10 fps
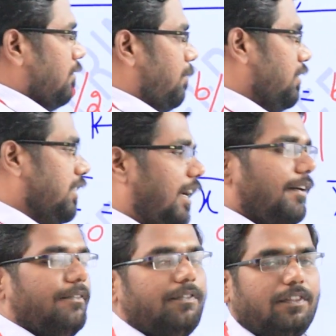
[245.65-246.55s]
முடிஞ்சுதா
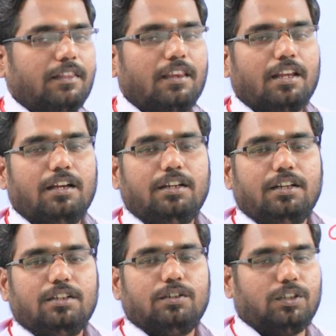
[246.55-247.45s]

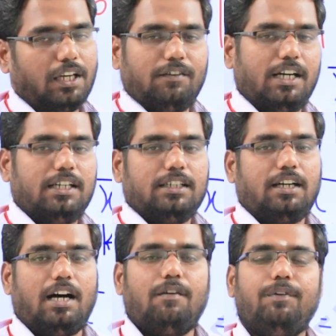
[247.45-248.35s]
ஓகேவா
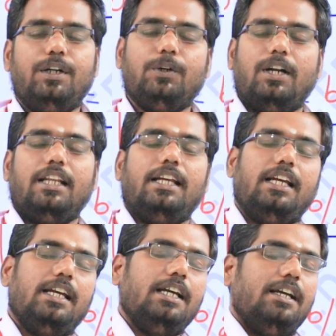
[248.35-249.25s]
half into என்னது
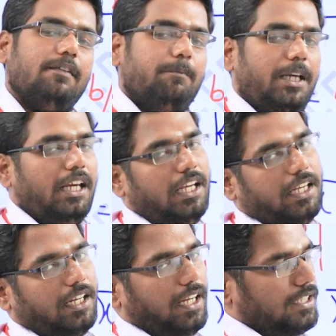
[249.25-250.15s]

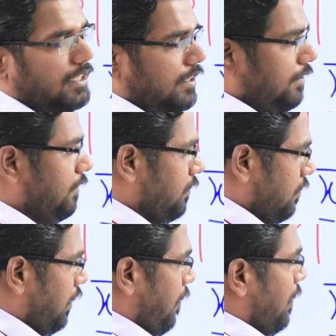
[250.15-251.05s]
BH
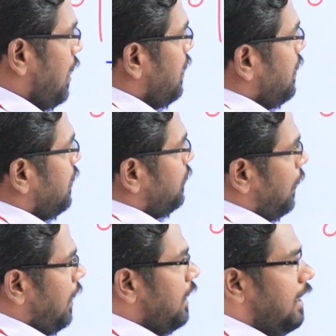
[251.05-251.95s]
ஓகேவா
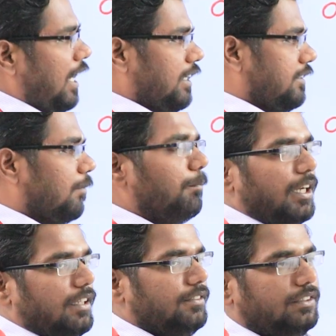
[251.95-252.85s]
ஸோ இதுதான்
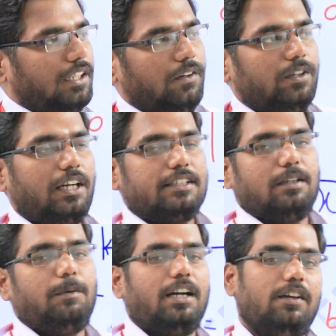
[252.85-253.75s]
சிம்பிள் இதில் ஒன்றும்
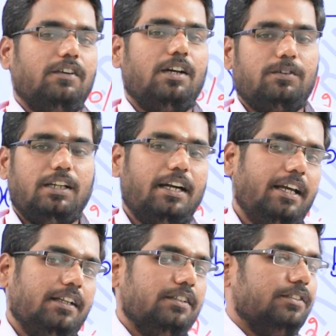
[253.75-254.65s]
கசப்பிரலவுக்கலாம் அளவுக்குலாம் ஒன்றும்
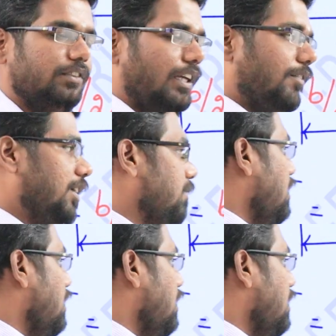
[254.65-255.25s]
கிடையாது ஓகேவா